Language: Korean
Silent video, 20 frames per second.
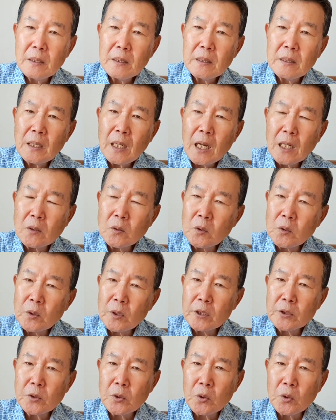
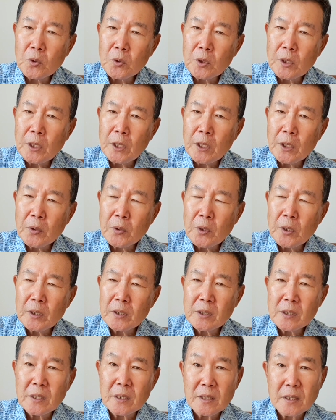한국교회
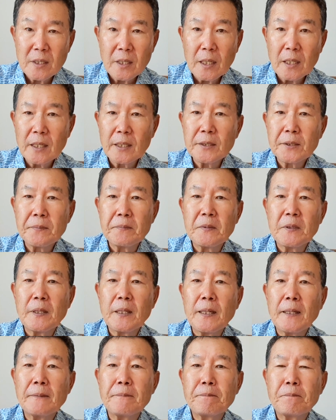초대교회는 그렇지
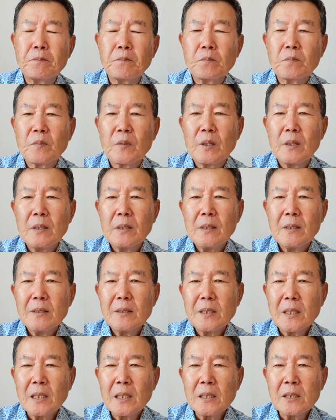않았습니다.
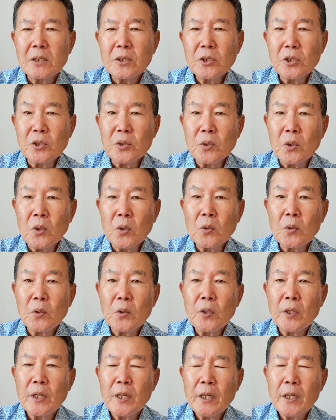제가 그
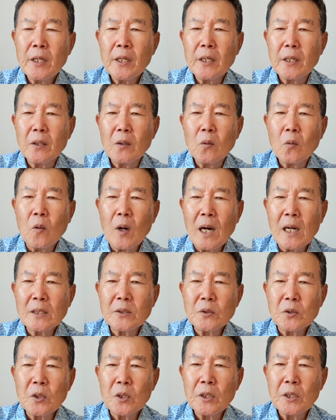승동교회
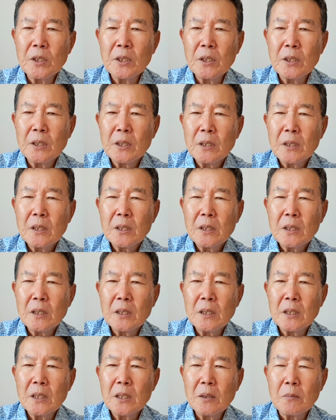왕선이
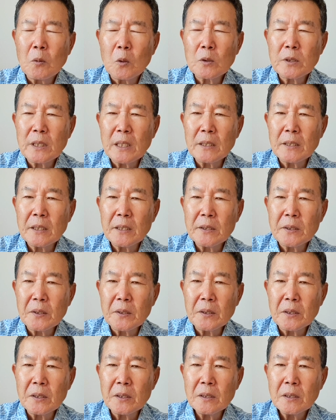어, 목사
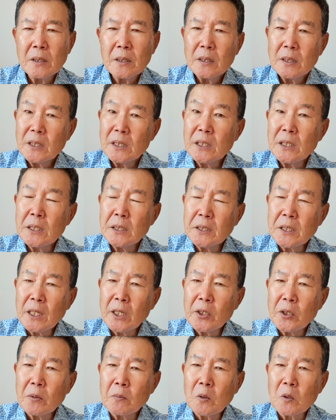되셨던
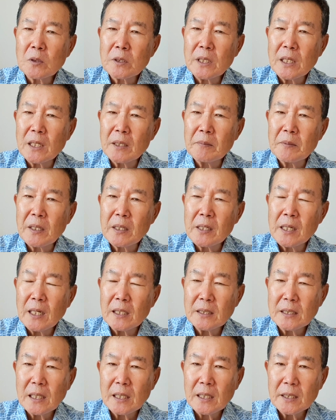이재형 목사님
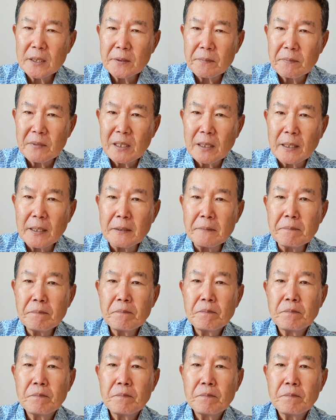얘기하지 않았습니까?